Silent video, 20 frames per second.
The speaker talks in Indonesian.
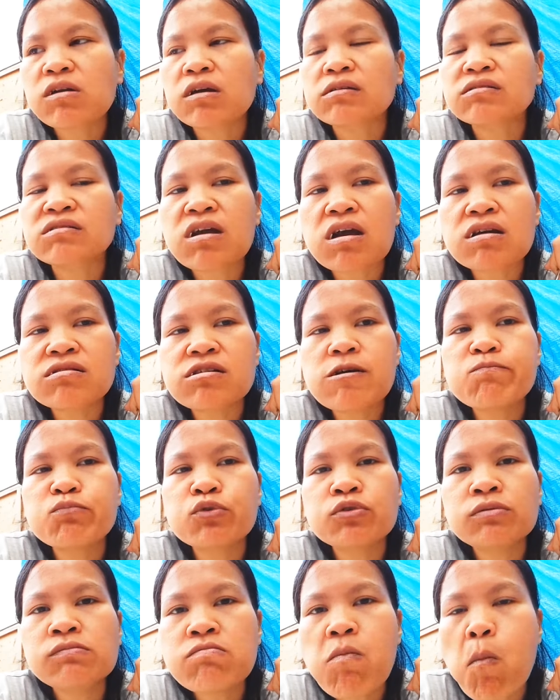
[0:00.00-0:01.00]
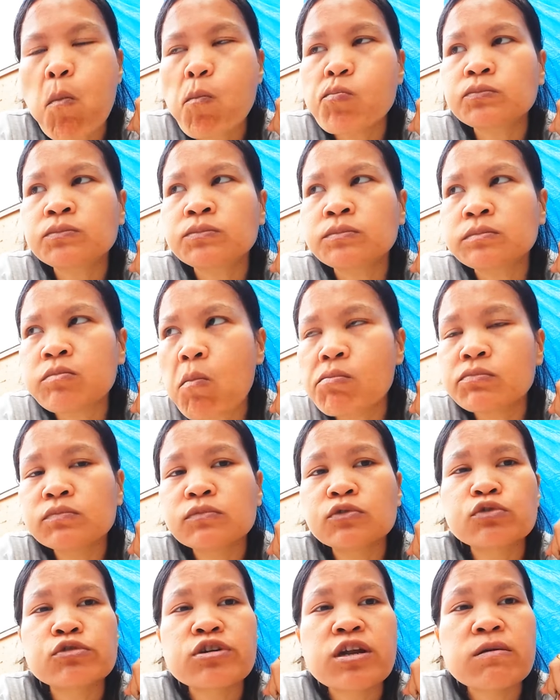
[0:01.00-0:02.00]
karena Adam pun
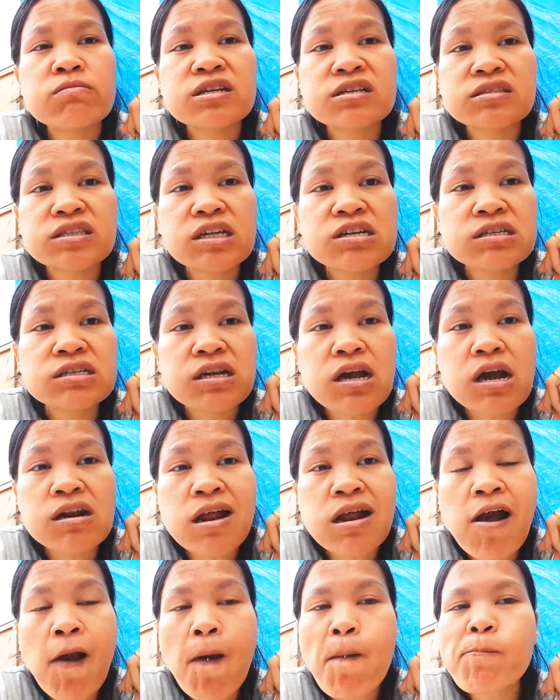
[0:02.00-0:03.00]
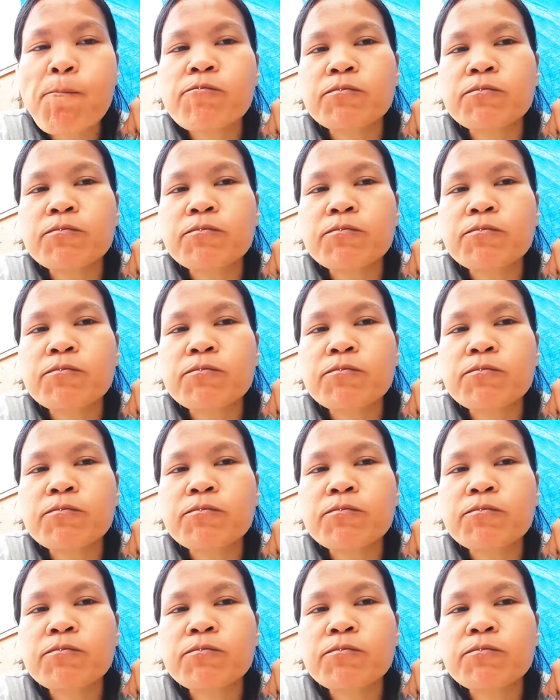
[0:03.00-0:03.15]
sudah British sekarang